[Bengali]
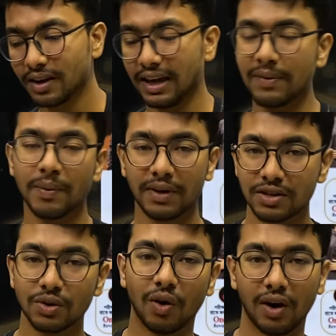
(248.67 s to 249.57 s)
এ ব্যাপারটা
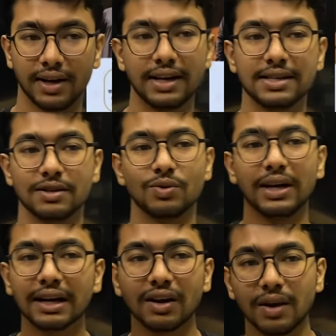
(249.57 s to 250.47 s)
আসলে হয় ঠিক আছে সো
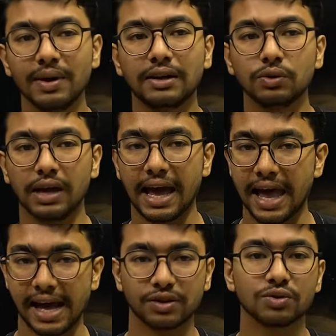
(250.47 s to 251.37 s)
এটার কারণে আমি একটু
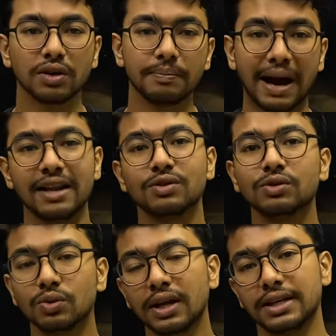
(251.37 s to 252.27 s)
একশো জনের বাইরে যখন
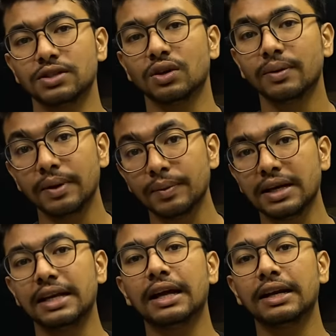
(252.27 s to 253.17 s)
চলে গেছি তখন আমি আমার
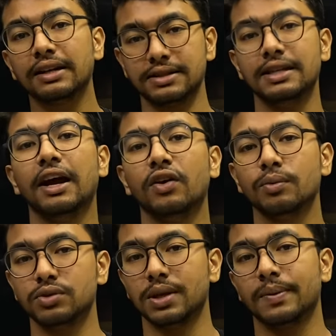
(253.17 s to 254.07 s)
রিয়াল সিনারিটা
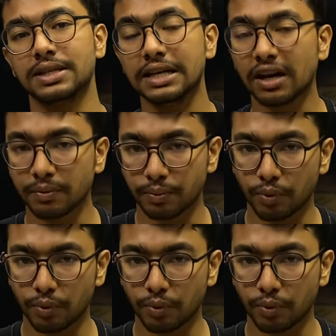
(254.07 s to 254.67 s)
বুঝতে পারছি নিয়ার